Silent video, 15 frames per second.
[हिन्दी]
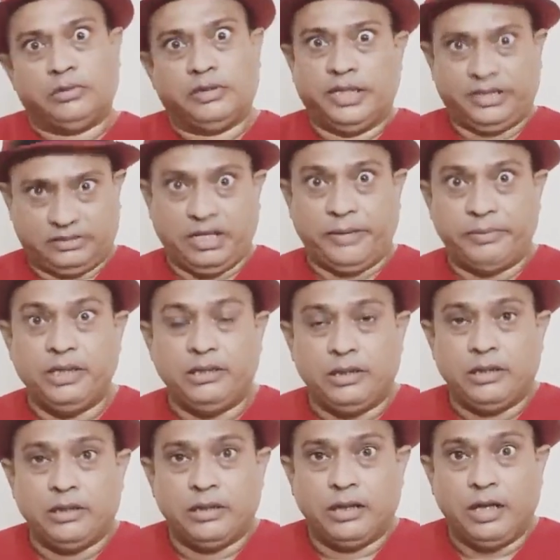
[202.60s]
देश का भी
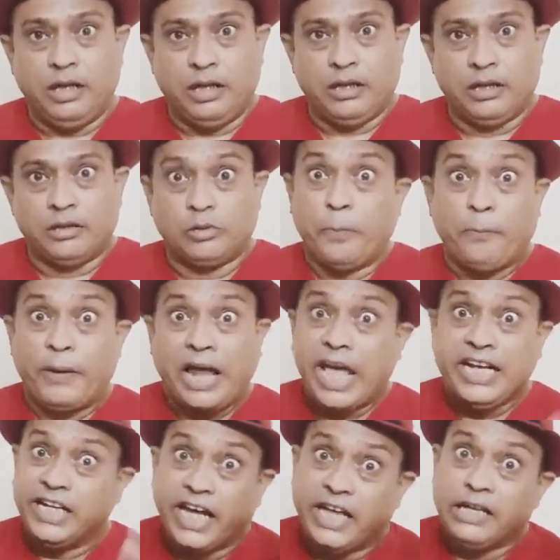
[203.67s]
तो
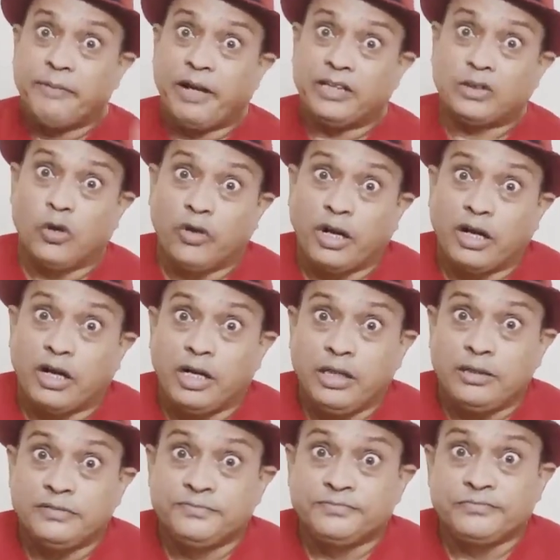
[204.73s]
पढ़ाई लिखाई की बात क्यों कर रहे
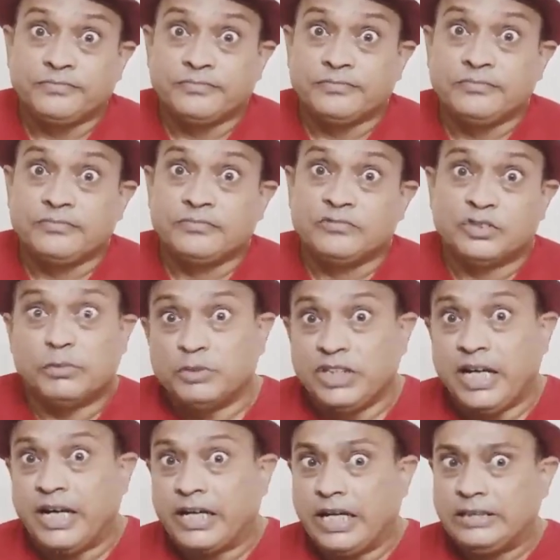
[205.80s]
हैं तो
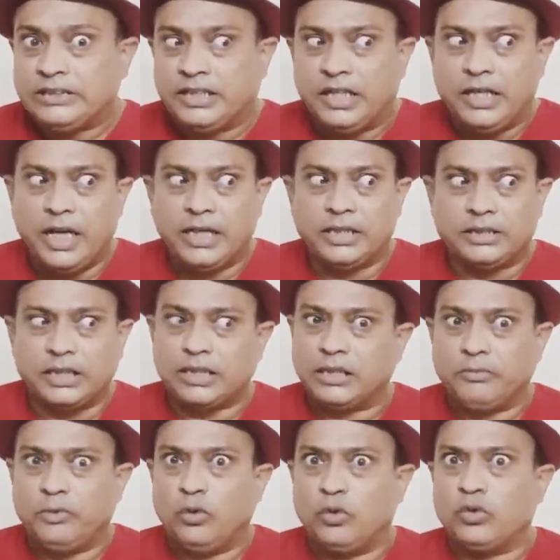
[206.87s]
मुझे लग रहा है जिन्ना के
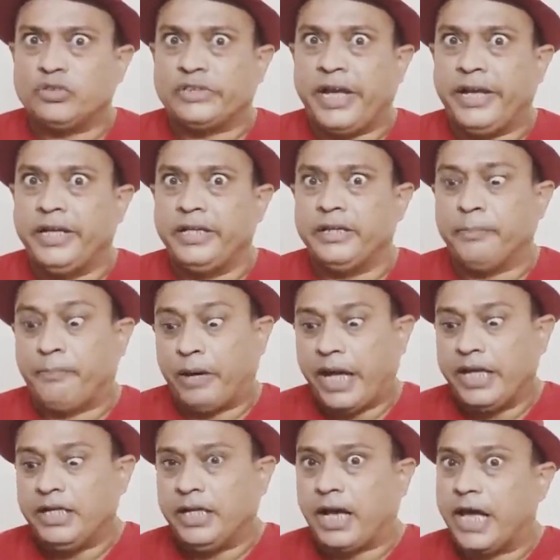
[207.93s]
चक्कर में लोग गुस्साए नहीं है
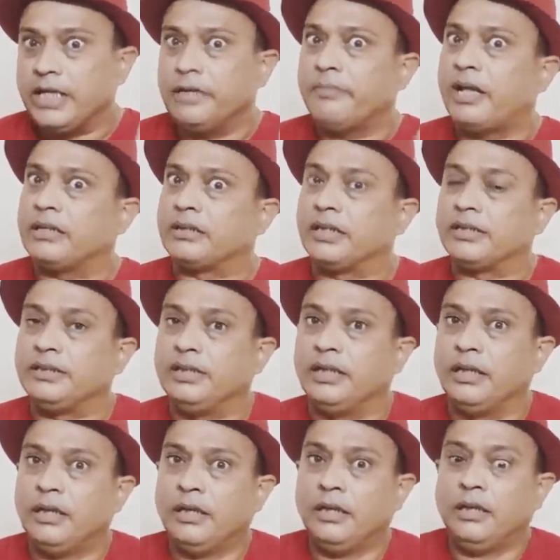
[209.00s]
पढ़ाई लिखाई की बात कर दी
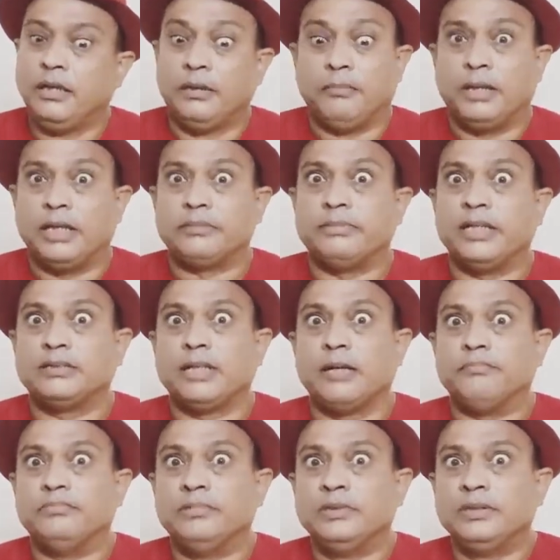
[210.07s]
है बस भाई
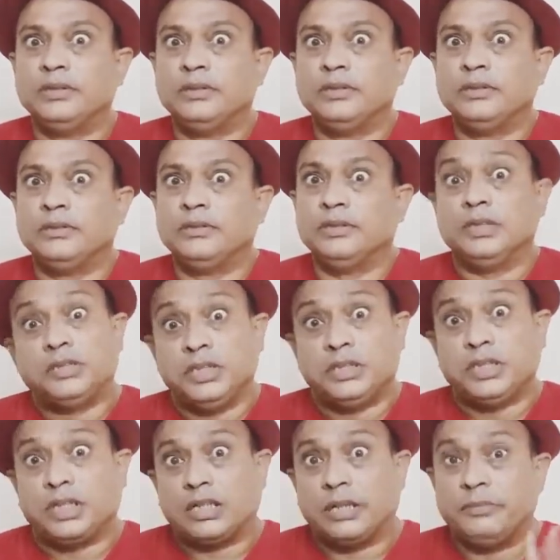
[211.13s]
साहब इसी
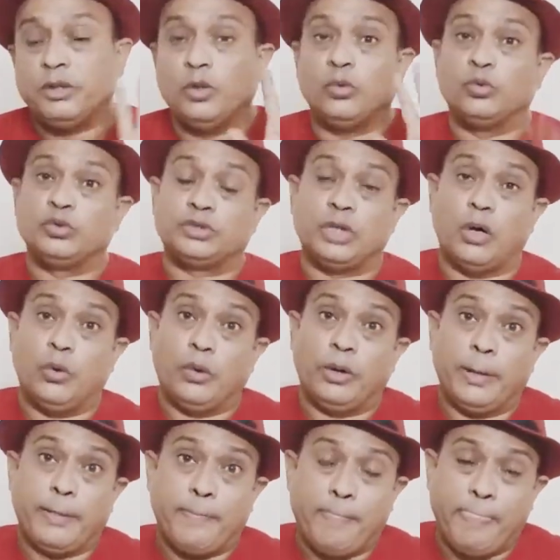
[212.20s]
चक्कर में लोग गुस्सा हो
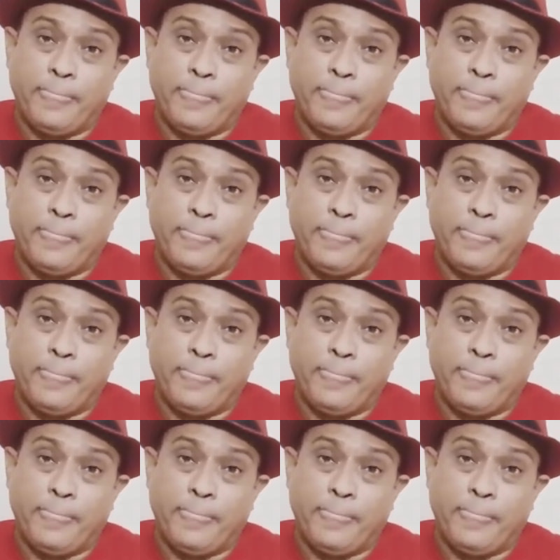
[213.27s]
गए